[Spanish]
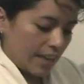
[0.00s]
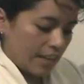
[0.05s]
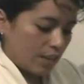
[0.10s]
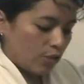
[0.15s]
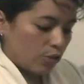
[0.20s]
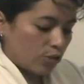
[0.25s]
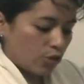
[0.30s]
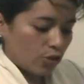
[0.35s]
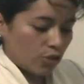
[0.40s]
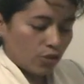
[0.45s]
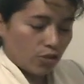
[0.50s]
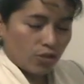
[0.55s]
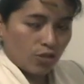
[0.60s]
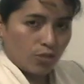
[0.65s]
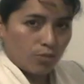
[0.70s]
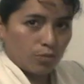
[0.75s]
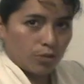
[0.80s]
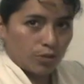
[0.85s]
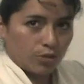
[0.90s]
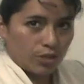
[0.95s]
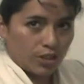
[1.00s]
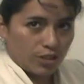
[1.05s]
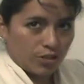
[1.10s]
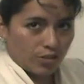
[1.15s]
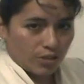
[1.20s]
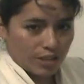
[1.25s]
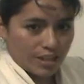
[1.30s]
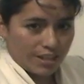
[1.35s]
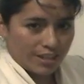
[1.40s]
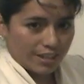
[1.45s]
Nosotros como
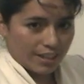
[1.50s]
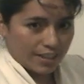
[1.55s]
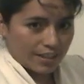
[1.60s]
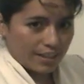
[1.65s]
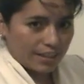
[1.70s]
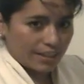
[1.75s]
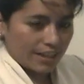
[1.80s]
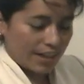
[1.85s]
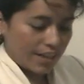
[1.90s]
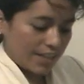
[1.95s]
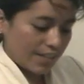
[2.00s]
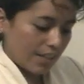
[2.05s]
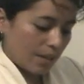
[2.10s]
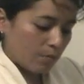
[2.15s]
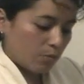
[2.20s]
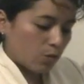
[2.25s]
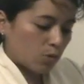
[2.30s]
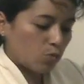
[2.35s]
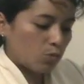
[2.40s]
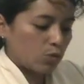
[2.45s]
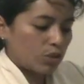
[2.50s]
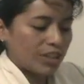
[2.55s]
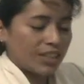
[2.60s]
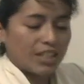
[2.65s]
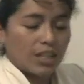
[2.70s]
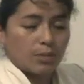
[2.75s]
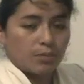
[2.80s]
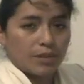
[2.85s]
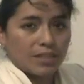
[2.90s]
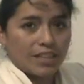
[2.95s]
nutricionistas realizamos
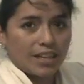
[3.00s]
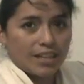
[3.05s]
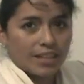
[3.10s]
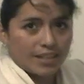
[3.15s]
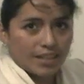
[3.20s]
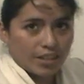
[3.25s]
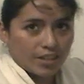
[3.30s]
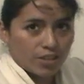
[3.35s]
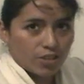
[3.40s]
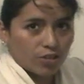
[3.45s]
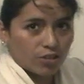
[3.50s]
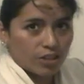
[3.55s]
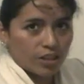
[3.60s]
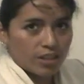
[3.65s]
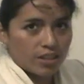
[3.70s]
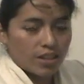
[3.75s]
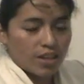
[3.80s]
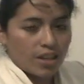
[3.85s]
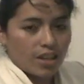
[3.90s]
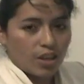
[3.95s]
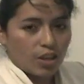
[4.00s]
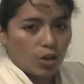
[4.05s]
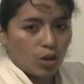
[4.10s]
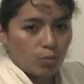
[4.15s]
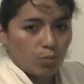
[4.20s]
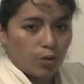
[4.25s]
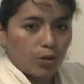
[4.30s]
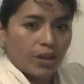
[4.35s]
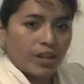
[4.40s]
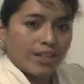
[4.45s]
muchas especializaciones
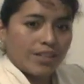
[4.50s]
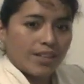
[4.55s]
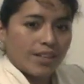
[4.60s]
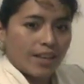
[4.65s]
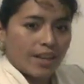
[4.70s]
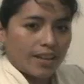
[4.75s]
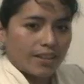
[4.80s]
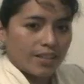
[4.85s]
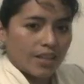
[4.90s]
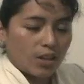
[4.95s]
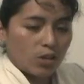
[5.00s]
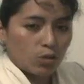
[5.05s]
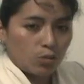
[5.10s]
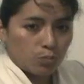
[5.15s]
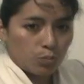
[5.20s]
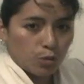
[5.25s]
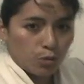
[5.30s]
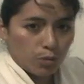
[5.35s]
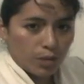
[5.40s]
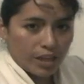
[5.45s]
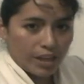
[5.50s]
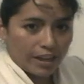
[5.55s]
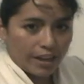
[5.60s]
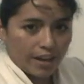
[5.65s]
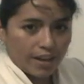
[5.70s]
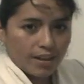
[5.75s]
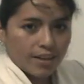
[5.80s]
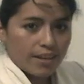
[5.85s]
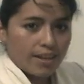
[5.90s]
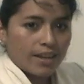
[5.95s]
como es en salud
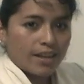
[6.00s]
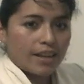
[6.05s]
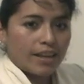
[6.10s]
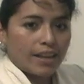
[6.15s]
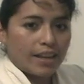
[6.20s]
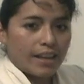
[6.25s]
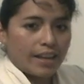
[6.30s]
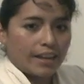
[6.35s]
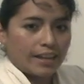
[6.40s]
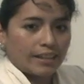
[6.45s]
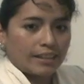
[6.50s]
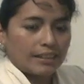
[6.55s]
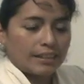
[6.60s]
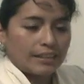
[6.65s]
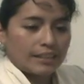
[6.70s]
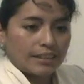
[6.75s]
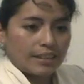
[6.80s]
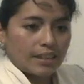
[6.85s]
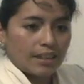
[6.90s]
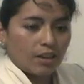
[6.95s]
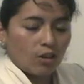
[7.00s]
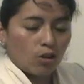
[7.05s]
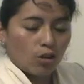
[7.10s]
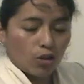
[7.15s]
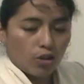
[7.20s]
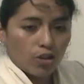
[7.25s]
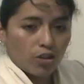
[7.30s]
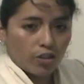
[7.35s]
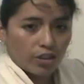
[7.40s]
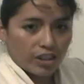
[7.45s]
pública, en
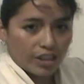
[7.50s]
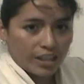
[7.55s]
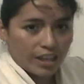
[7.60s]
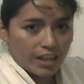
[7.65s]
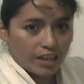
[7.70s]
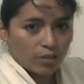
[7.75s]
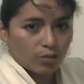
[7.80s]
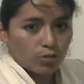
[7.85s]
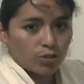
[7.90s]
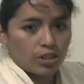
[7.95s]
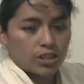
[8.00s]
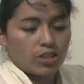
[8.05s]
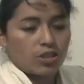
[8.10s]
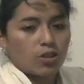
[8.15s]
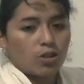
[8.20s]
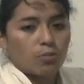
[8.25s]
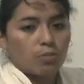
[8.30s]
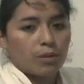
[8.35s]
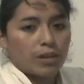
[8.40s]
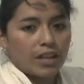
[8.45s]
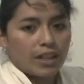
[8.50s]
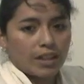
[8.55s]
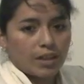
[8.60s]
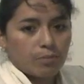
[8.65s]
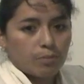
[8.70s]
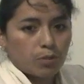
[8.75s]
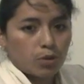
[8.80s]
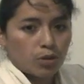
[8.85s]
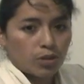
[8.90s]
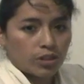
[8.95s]
oncología, nutrición para el
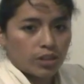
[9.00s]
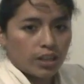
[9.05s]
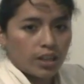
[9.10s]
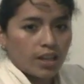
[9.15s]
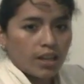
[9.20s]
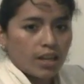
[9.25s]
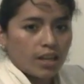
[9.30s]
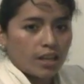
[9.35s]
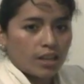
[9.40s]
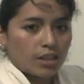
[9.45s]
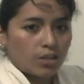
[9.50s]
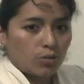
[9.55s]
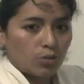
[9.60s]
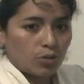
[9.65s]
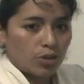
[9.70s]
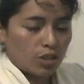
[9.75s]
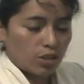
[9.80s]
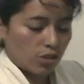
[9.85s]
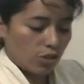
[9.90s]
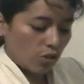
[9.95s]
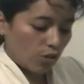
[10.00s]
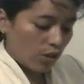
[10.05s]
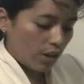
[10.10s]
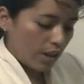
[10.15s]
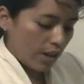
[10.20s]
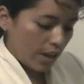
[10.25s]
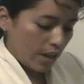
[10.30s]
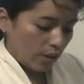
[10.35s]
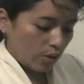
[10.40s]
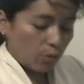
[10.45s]
deporte y nutrición
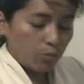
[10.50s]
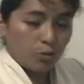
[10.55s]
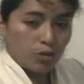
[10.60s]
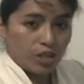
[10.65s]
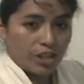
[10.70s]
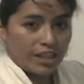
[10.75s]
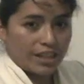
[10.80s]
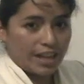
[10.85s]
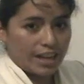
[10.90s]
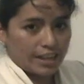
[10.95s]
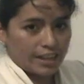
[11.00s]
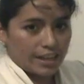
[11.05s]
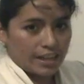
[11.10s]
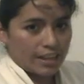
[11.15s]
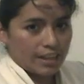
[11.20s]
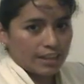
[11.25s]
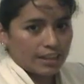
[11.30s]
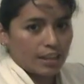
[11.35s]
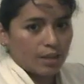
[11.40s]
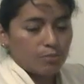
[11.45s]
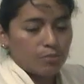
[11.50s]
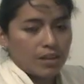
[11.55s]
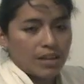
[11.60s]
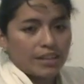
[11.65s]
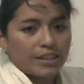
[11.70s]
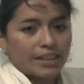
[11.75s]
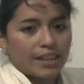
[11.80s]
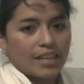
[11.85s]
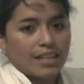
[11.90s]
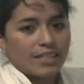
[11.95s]
comunitaria.
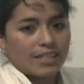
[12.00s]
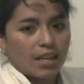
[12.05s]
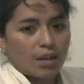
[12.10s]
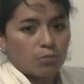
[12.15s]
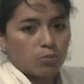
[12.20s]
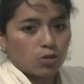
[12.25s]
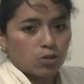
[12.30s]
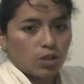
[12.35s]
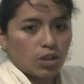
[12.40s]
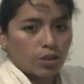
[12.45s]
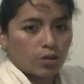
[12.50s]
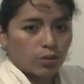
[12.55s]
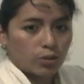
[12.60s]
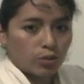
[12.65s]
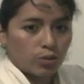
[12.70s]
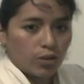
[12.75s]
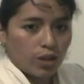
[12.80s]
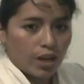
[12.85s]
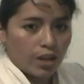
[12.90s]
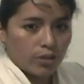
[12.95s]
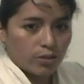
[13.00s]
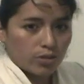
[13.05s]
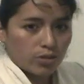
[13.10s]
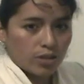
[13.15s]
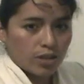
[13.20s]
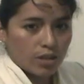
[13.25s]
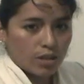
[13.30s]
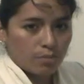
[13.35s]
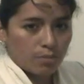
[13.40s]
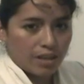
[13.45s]
También realizamos
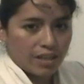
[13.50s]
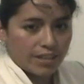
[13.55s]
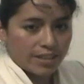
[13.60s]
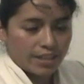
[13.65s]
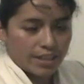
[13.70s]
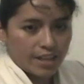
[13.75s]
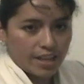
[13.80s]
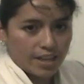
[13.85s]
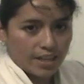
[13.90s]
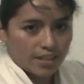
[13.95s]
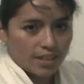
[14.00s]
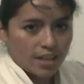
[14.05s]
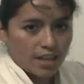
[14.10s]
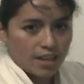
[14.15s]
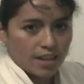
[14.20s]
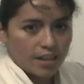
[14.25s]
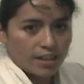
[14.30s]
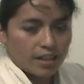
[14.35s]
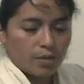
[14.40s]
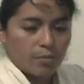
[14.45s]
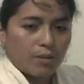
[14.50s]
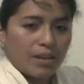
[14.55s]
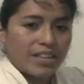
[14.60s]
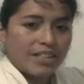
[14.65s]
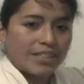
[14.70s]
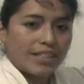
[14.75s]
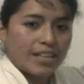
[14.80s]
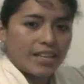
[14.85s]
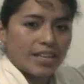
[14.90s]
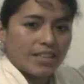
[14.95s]
doctorados y maestrías. Entre
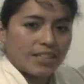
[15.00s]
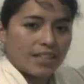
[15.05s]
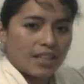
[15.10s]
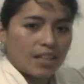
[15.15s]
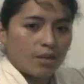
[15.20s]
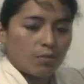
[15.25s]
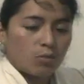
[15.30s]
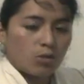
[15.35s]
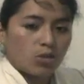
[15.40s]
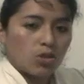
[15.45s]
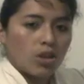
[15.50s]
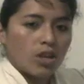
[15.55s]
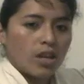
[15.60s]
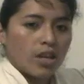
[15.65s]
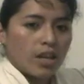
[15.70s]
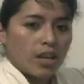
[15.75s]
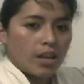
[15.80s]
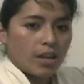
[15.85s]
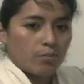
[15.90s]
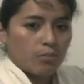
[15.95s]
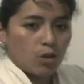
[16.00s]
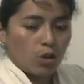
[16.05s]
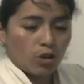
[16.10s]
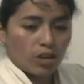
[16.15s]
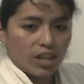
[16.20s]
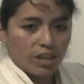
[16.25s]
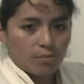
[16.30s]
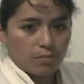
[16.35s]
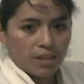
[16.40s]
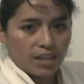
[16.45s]
maestrías tenemos
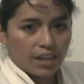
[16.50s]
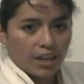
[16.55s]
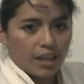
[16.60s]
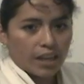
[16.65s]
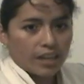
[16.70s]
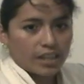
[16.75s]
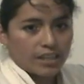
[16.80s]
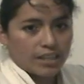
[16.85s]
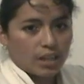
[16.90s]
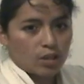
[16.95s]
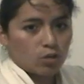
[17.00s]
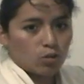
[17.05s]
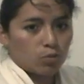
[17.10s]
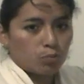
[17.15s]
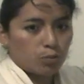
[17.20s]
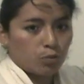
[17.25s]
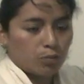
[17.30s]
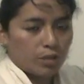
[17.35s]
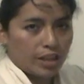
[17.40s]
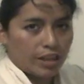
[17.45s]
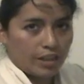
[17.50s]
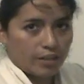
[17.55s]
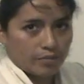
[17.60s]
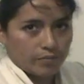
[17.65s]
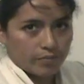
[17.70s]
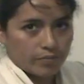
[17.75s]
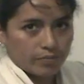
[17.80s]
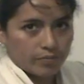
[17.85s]
bioquímica y salud pública.